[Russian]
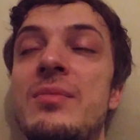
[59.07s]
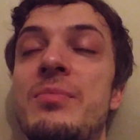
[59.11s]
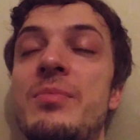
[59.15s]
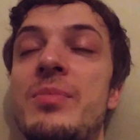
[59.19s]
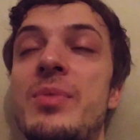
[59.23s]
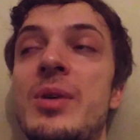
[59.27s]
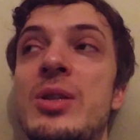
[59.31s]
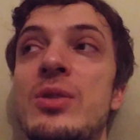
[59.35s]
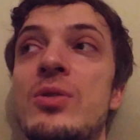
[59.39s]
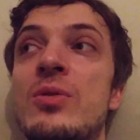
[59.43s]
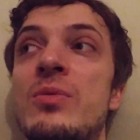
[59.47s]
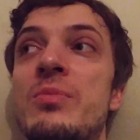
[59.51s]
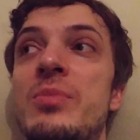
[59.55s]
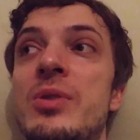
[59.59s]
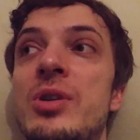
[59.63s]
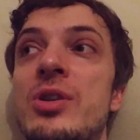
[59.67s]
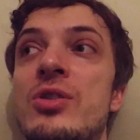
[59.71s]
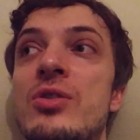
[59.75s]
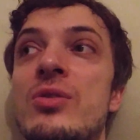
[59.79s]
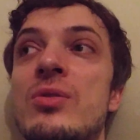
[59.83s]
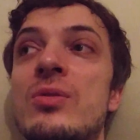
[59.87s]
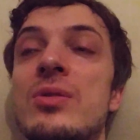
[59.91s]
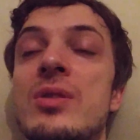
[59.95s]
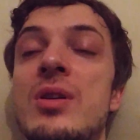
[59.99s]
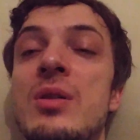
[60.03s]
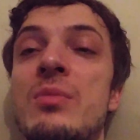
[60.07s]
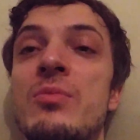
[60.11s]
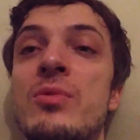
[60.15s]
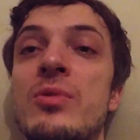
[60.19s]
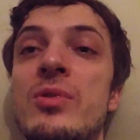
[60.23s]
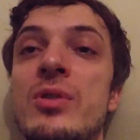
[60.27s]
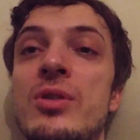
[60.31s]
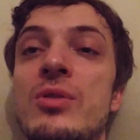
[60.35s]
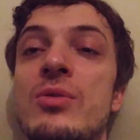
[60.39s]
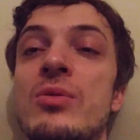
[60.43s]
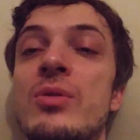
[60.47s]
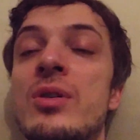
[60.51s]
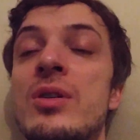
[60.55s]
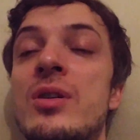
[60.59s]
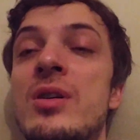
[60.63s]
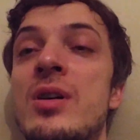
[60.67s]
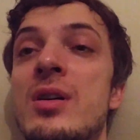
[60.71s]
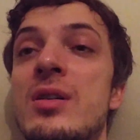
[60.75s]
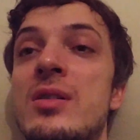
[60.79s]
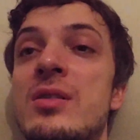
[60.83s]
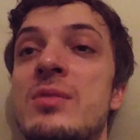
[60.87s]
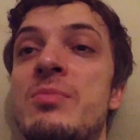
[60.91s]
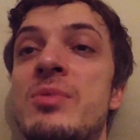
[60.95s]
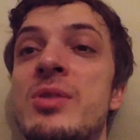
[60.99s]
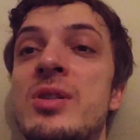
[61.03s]
потом пришел домой
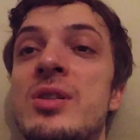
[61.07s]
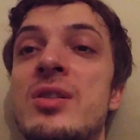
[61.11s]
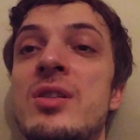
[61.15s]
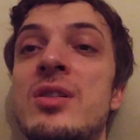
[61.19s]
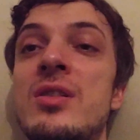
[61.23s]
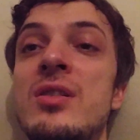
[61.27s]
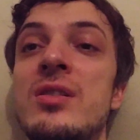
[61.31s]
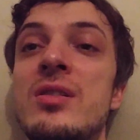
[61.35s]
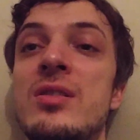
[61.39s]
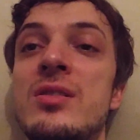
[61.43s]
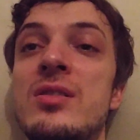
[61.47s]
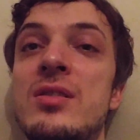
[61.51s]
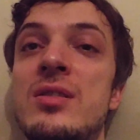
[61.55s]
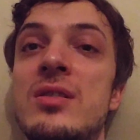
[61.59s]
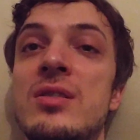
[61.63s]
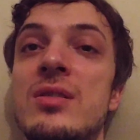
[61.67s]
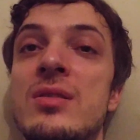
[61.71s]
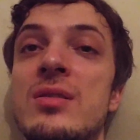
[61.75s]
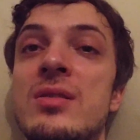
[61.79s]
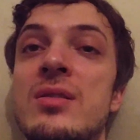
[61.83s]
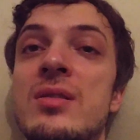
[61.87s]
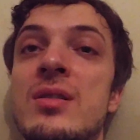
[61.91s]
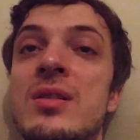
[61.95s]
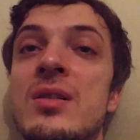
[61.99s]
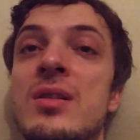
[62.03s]
кое-как из последних сил.